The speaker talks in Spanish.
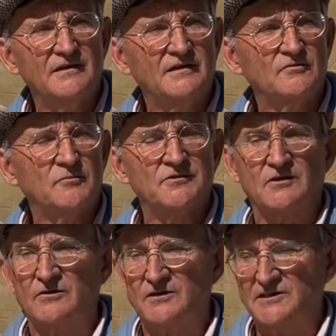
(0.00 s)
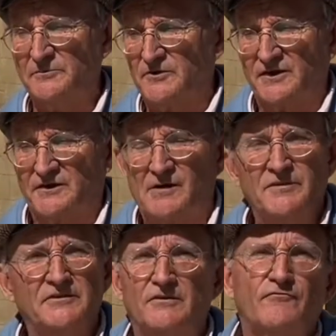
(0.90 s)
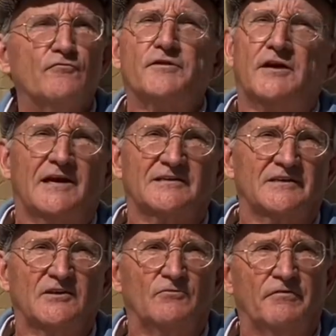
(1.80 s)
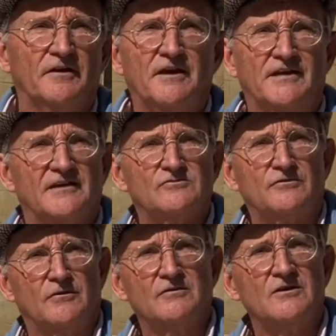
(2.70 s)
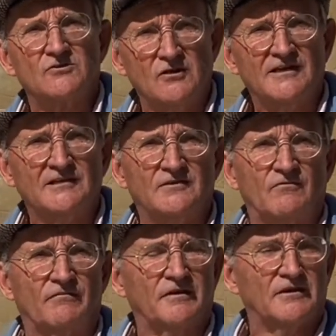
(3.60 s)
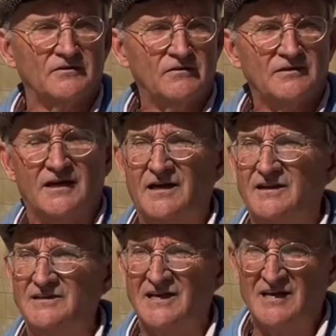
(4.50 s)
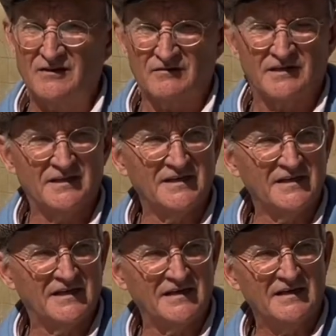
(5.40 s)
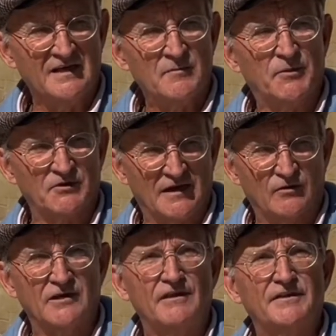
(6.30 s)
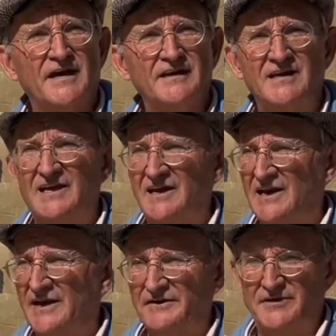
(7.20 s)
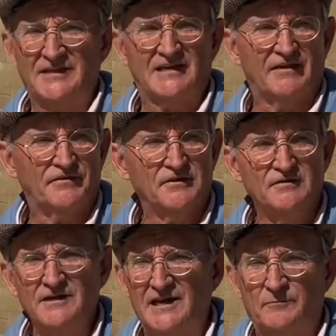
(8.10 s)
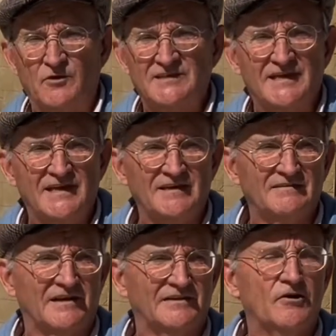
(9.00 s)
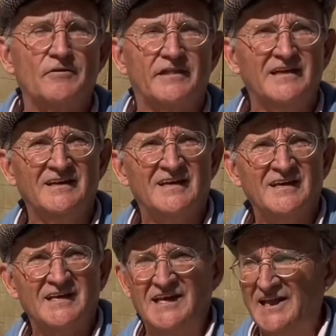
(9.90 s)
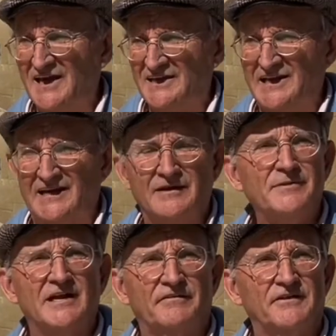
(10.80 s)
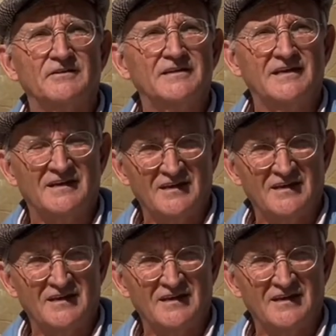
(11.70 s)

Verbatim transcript: grupos ecologistas porque realmente no funcionan las instituciones y eso no, son las instituciones, son los alcaldes los que tienen que protagonizar la reivindicación y la puesta en, orden y la, eliminación de